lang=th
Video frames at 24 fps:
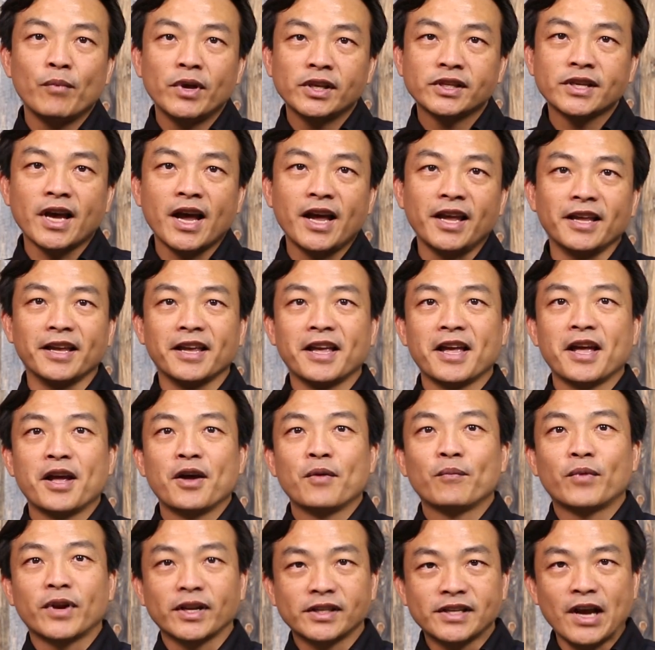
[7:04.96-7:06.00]
ไม่ใช่
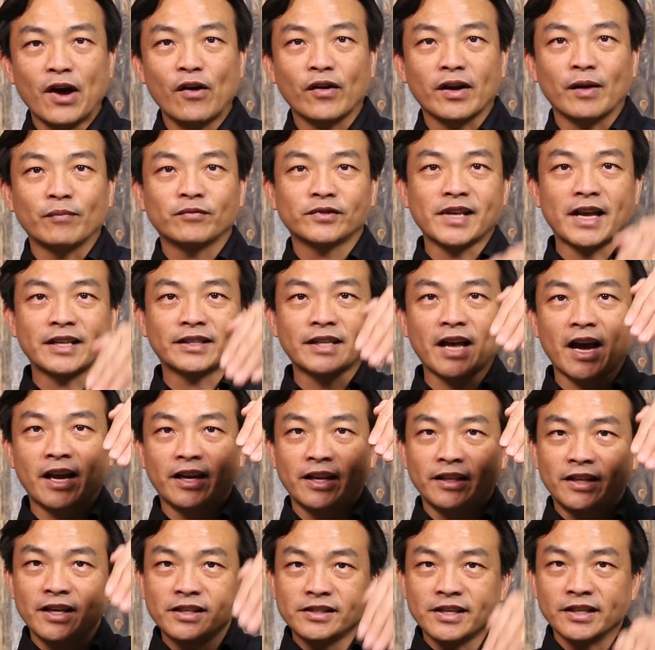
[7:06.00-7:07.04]
พระเจ้ากับซาตาน
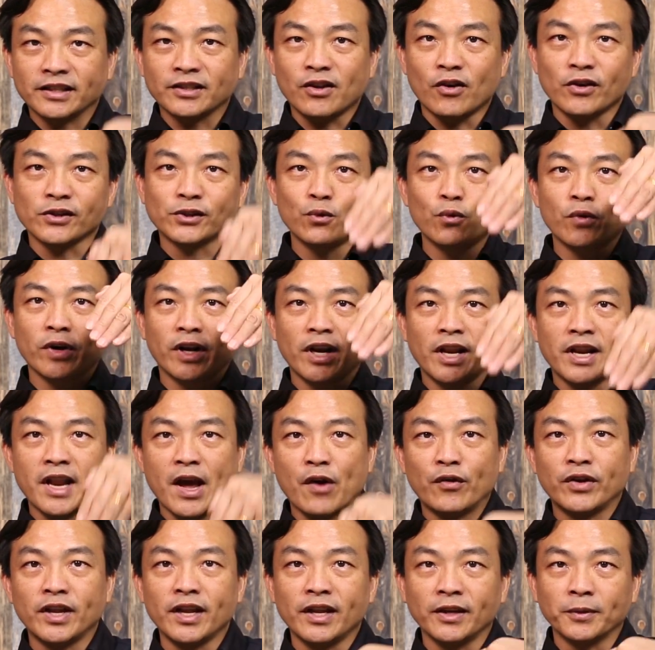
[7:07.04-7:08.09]
นี่ที่จริงต่อสู้กันในแน
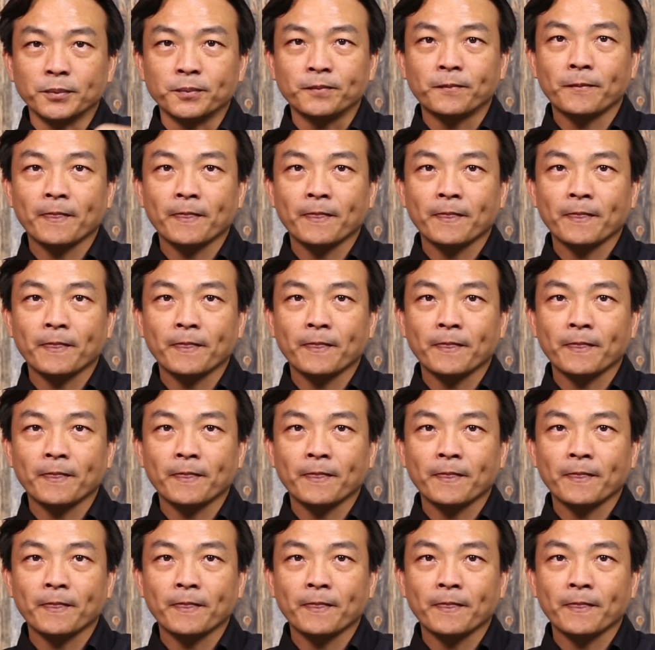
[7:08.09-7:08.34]
วดิ่ง